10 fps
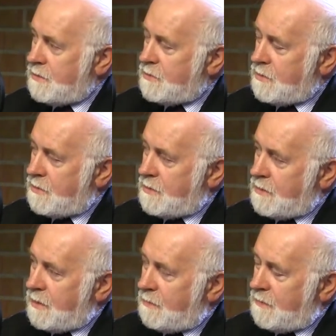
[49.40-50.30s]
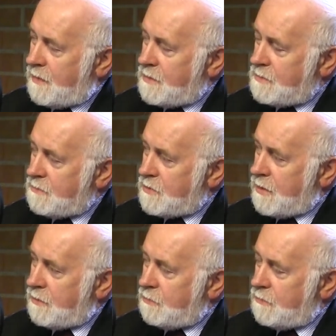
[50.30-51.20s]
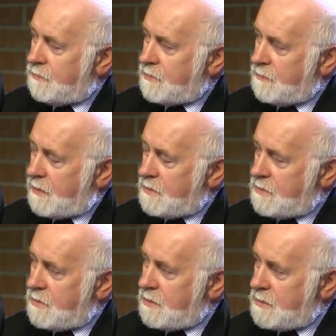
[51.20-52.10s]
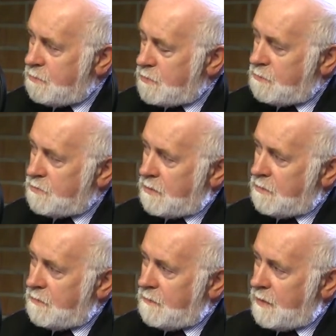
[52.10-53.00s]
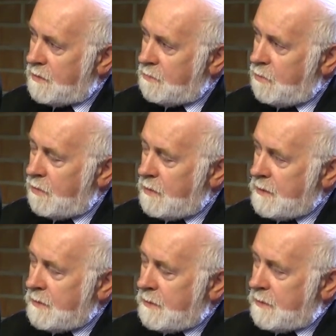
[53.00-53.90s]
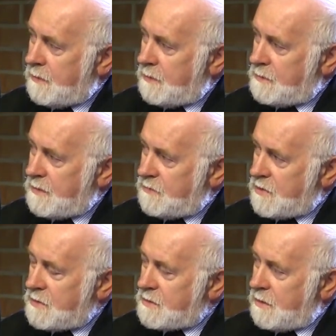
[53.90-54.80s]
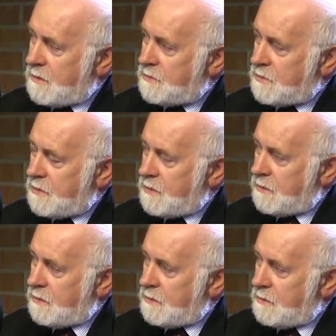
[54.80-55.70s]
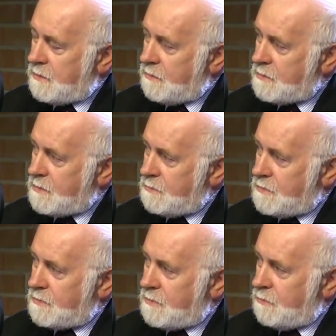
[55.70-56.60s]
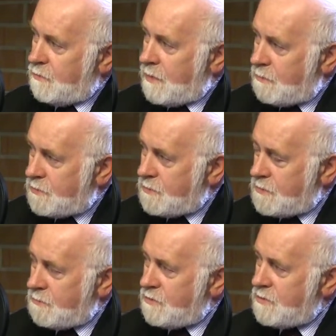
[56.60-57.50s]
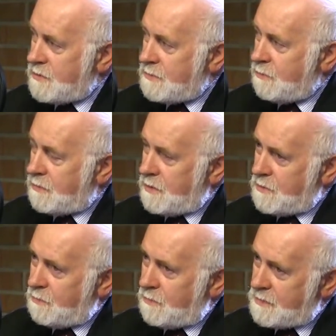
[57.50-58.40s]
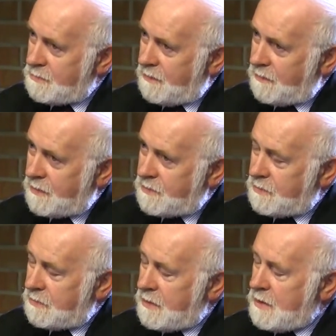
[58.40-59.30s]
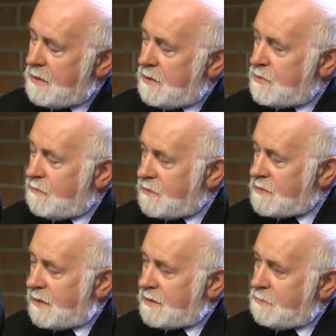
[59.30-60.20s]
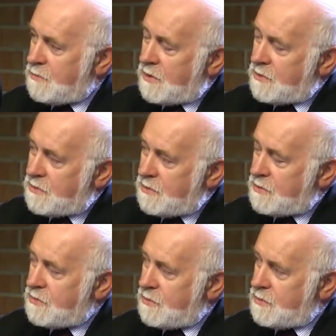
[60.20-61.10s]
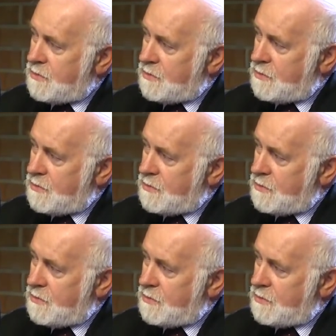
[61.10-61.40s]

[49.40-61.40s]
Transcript: czy namawiali sąsiadów, czy w jakiś inny sposób przekonywali, bo zawsze jest tak, że te osoby, z którymi udało się osobiście spotkać i porozmawiać, czy w ostatnim czasie, czy, czy,